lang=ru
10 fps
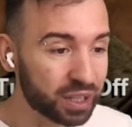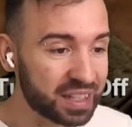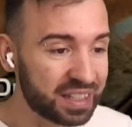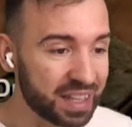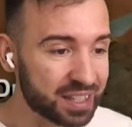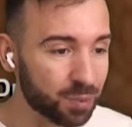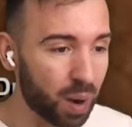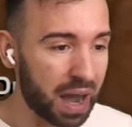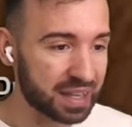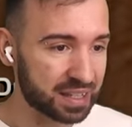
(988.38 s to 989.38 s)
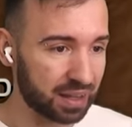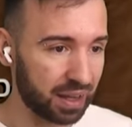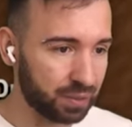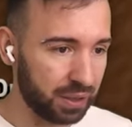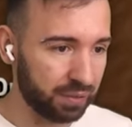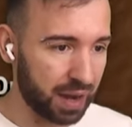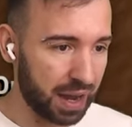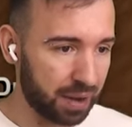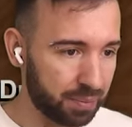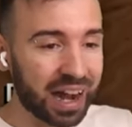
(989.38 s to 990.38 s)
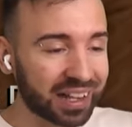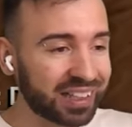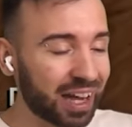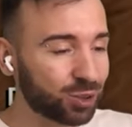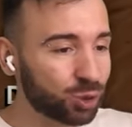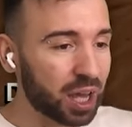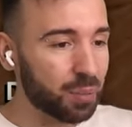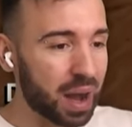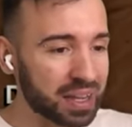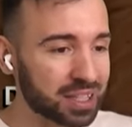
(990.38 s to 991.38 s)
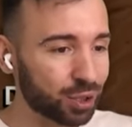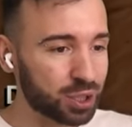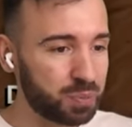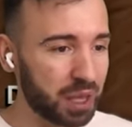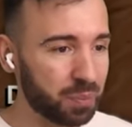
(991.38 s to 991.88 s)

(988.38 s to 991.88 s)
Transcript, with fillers: здесь масло? Вливаем. Когда туда масло успело